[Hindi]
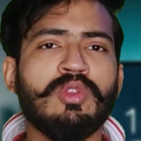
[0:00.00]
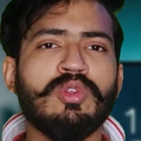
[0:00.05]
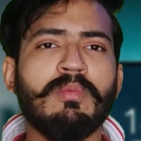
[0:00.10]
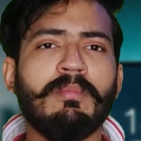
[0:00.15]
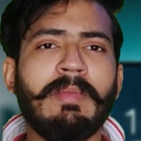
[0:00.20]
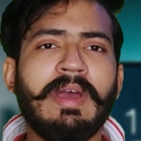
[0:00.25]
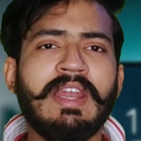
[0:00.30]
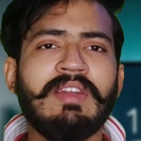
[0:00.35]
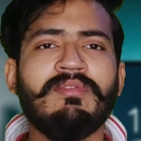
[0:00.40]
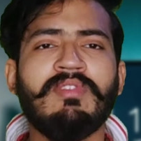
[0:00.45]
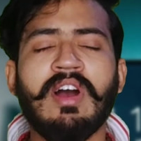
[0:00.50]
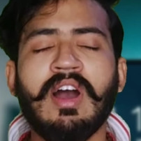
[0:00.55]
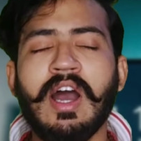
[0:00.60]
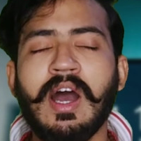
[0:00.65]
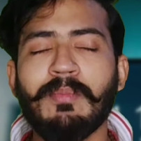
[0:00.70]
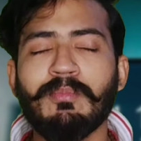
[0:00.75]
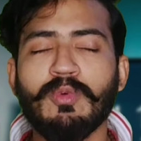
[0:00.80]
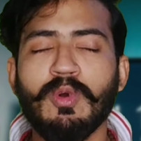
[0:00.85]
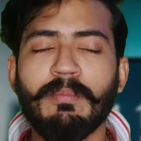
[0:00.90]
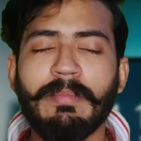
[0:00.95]
तो मैंने
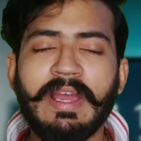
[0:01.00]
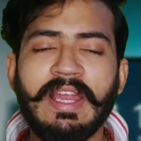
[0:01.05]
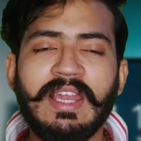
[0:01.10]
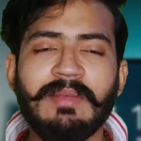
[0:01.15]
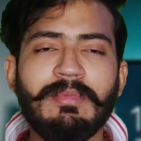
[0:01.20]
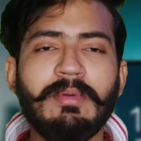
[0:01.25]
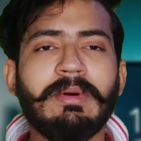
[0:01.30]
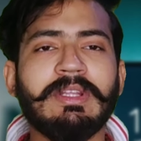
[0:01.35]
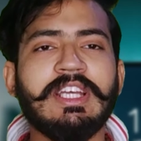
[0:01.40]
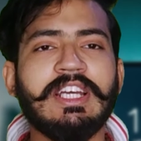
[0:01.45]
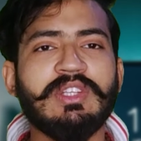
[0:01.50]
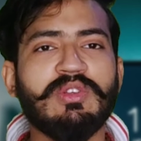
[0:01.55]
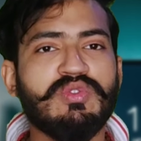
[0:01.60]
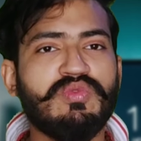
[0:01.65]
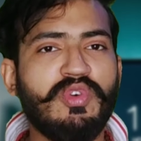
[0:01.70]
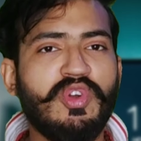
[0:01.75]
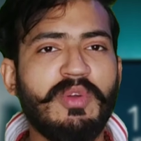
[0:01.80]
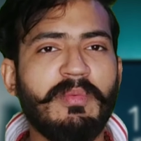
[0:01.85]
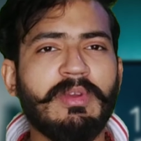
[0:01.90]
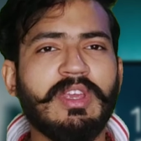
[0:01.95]
आपको पहले भी बताया था
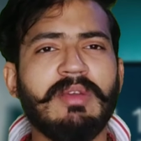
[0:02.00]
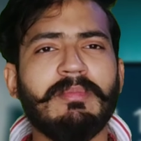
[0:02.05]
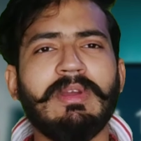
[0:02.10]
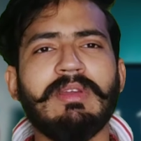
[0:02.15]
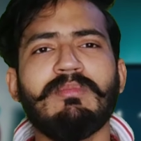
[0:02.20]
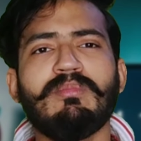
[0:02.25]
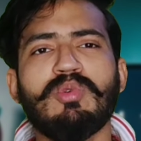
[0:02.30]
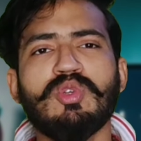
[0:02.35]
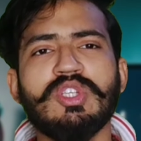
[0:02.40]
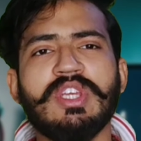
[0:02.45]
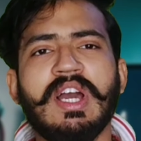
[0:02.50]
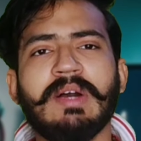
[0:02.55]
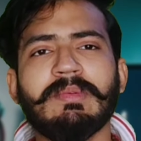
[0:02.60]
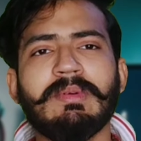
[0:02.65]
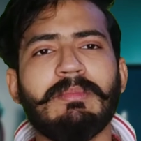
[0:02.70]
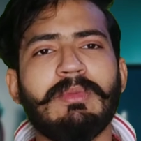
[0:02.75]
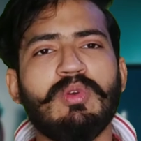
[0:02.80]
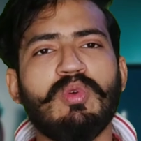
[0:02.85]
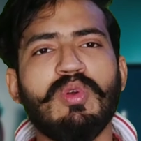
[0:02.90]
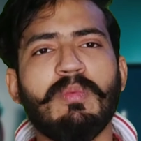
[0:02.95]
उस वीडियो में कि भाई मुझे यहाँ
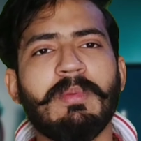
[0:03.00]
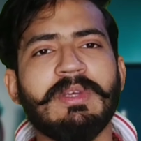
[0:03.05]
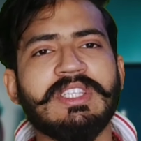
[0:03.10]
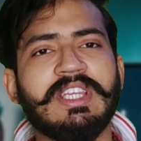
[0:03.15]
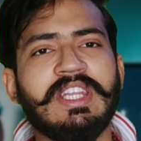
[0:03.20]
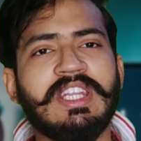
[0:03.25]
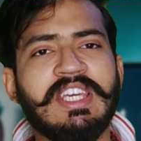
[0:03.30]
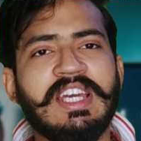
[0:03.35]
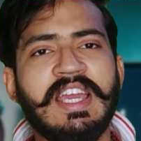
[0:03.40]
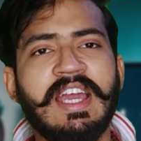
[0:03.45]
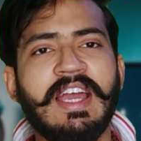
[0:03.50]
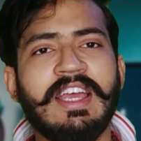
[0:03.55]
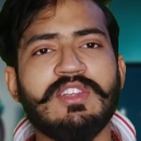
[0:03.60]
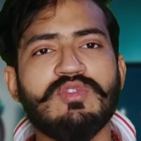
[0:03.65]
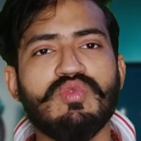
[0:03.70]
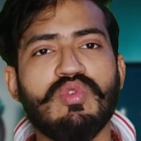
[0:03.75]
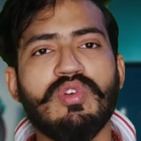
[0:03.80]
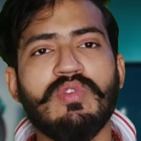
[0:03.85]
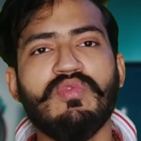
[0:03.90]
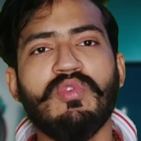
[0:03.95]
पे बिल्कुल पसंद नहीं आया
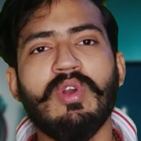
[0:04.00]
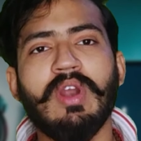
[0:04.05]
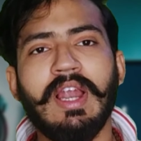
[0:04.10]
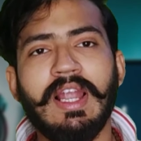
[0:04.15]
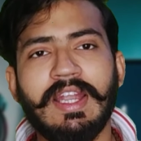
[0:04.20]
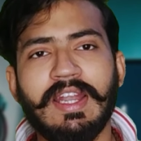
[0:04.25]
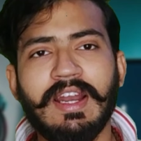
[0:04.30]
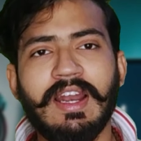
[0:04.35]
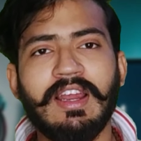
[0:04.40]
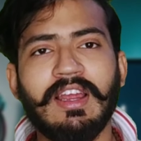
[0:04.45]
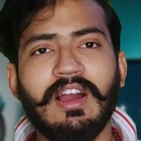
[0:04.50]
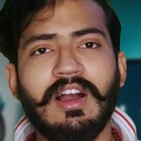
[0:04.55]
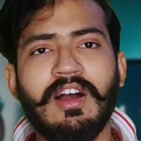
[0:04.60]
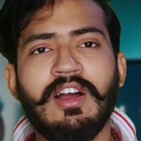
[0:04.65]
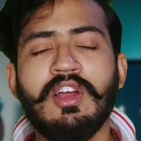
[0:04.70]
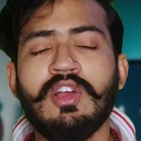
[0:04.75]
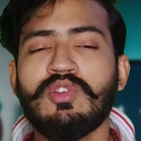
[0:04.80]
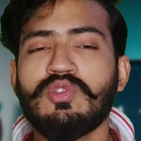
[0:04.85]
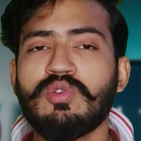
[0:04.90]
एस ट्वेंटी फोर अल्ट्रा का